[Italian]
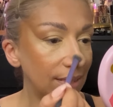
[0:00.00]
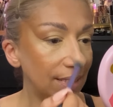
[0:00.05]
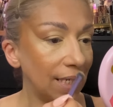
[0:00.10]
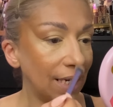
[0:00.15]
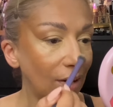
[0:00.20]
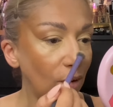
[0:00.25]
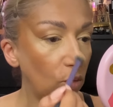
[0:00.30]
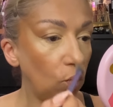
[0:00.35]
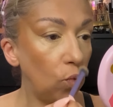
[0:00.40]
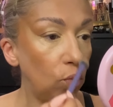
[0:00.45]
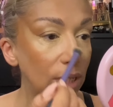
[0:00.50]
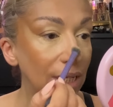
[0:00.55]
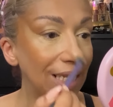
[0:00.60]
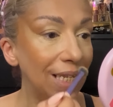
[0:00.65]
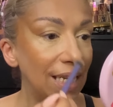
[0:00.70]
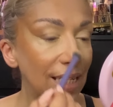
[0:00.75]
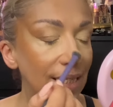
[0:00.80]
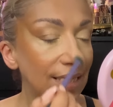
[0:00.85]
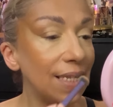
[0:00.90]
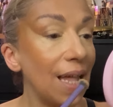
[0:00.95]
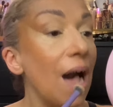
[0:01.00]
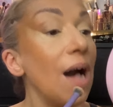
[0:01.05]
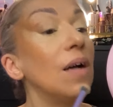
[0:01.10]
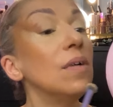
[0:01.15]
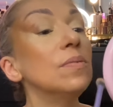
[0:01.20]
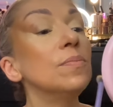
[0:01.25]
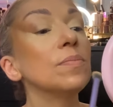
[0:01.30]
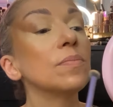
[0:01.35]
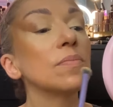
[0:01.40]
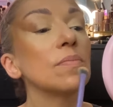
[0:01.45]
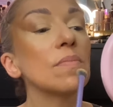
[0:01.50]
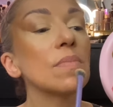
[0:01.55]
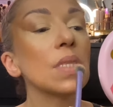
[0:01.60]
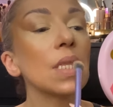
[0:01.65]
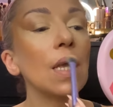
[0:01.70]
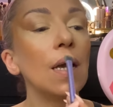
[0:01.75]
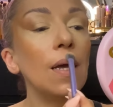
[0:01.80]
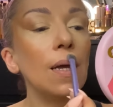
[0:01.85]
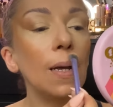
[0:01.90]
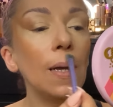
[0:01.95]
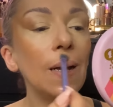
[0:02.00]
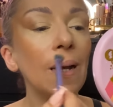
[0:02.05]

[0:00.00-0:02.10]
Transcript: tranquillità uh,